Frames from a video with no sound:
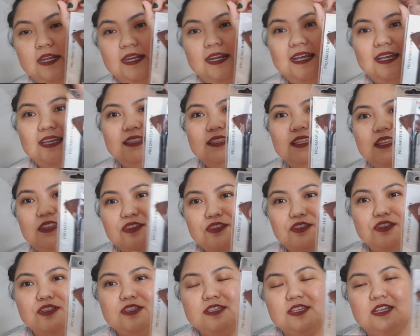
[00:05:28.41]
Nakita nyo
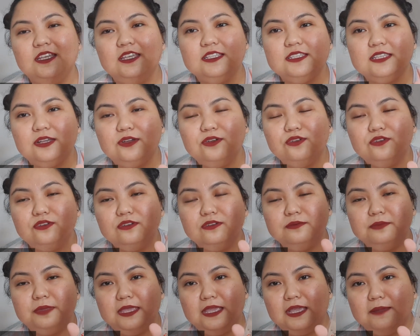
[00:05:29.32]
dun sa isa
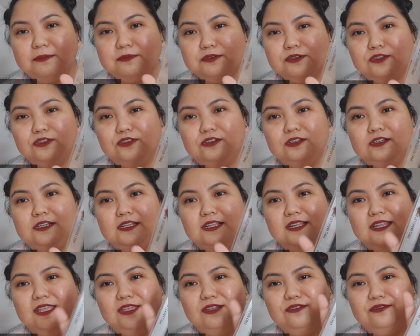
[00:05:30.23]
kong makeup
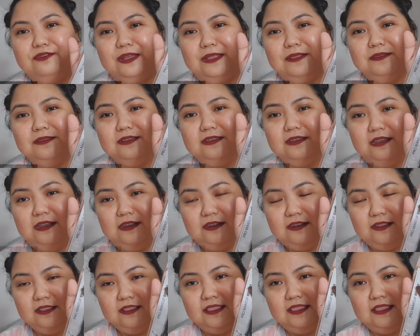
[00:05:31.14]
tutorial na yung fan
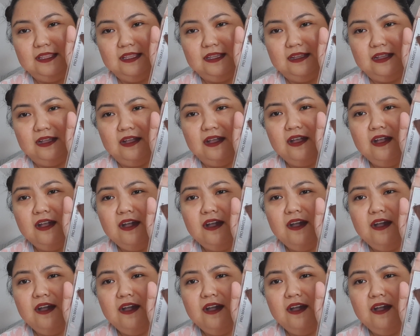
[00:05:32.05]
current na